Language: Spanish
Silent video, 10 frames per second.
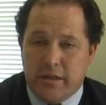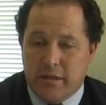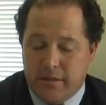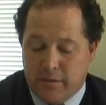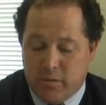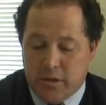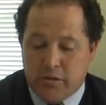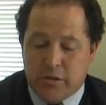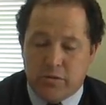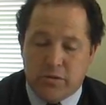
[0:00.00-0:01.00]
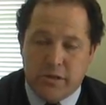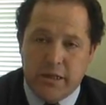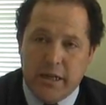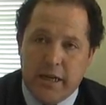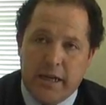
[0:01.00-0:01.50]
de, cuota de contribuciones
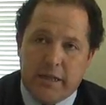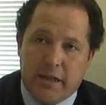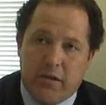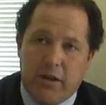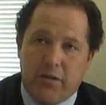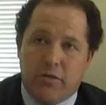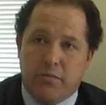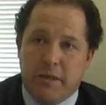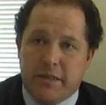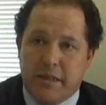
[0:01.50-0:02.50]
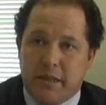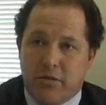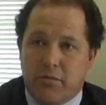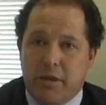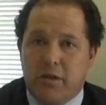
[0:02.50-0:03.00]
entre los años 2007,
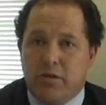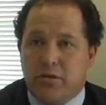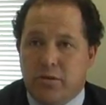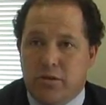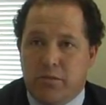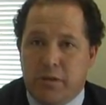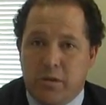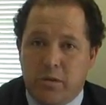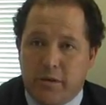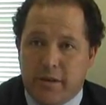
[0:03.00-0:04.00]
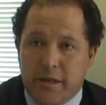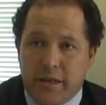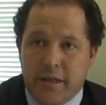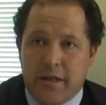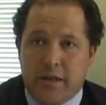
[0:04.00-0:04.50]
2008 y 2009.
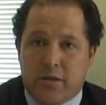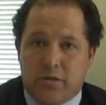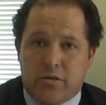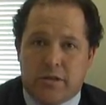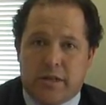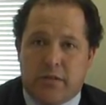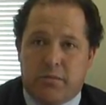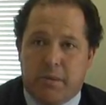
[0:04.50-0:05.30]
Esto está,